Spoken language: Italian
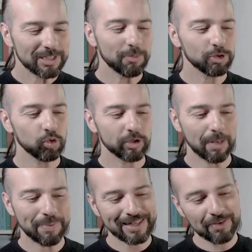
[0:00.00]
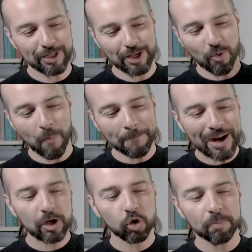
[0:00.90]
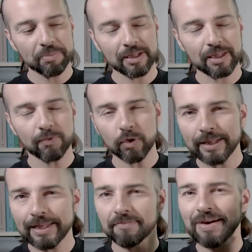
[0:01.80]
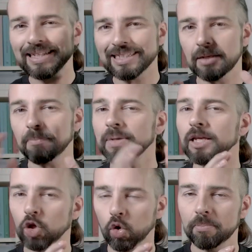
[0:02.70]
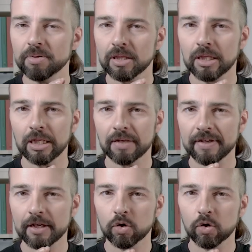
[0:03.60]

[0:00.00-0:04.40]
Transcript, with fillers: Questo è molto utile per dividere un macro obiettivo in diversi micro obiettivi,